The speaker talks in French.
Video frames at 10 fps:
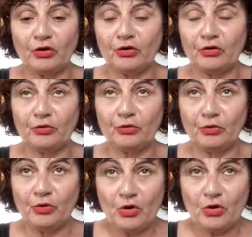euh,
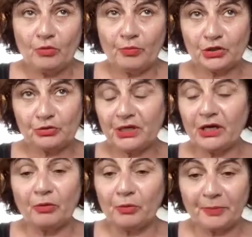au mois de
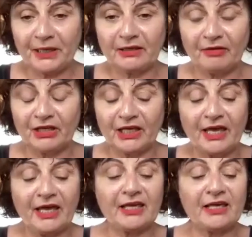juillet quand mon père
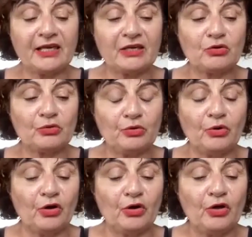travaillait, et
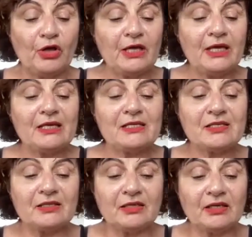que
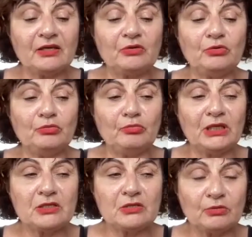c'était une
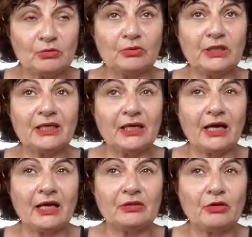maison et
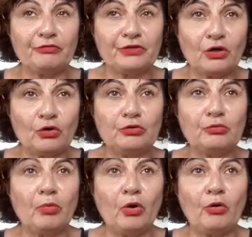un
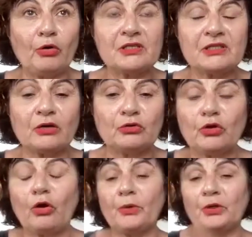environnement, c'était en
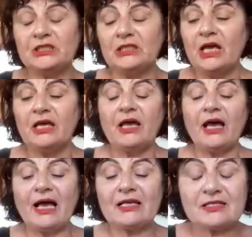Normandie,
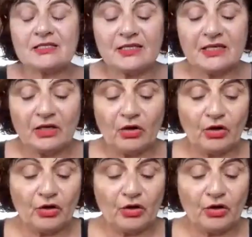assez